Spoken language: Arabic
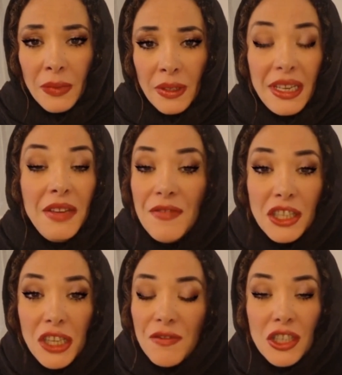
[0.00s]

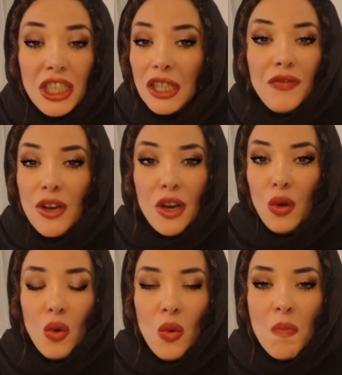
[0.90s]
كيفاش كيفاش
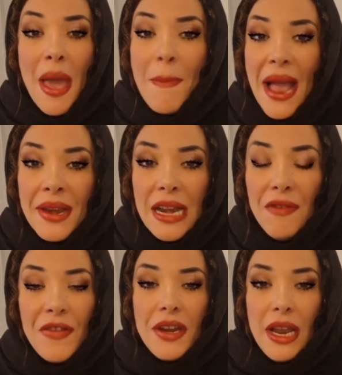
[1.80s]
كتفكروا ما معنى
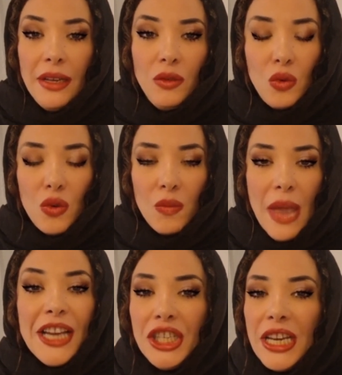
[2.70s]
الفن عندكم
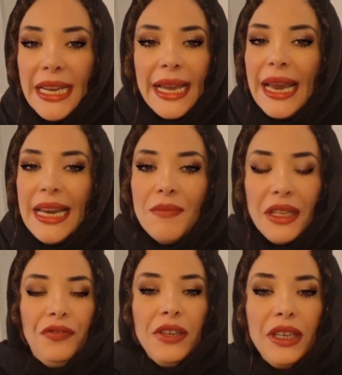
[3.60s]
اشنا هي كلمه
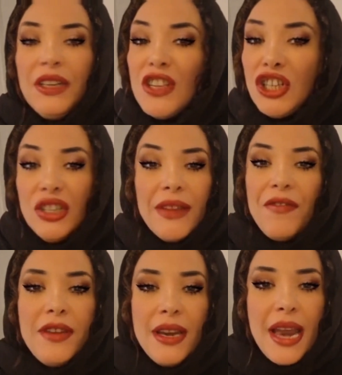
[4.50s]
فن كيفاش انت
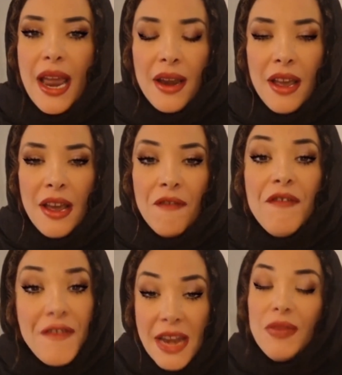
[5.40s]
فنان
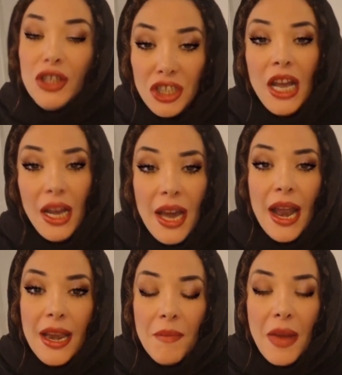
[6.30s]
فنان باش تجي تحقر
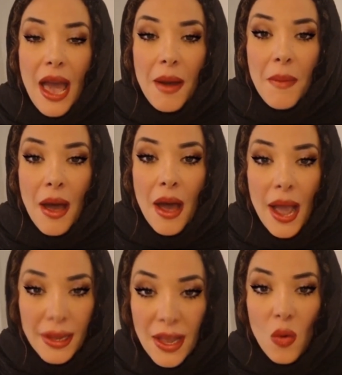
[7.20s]
على المغاربه
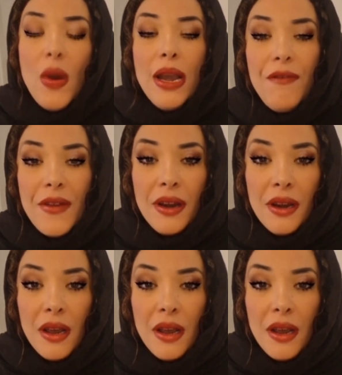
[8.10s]
هذا هو الفن